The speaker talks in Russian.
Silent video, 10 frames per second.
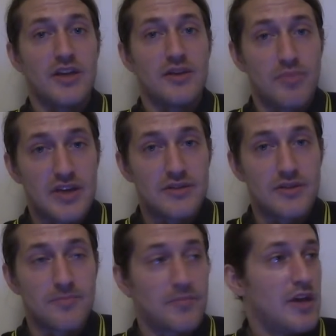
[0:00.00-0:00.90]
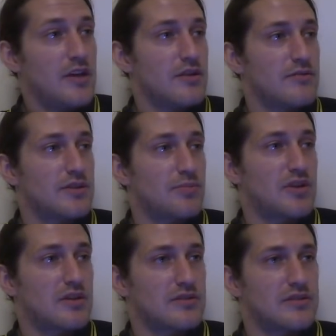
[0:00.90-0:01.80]
и больным. Вы это
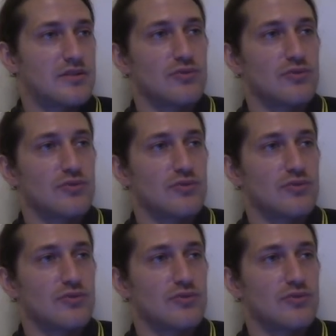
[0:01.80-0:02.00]
прекрасно знаете.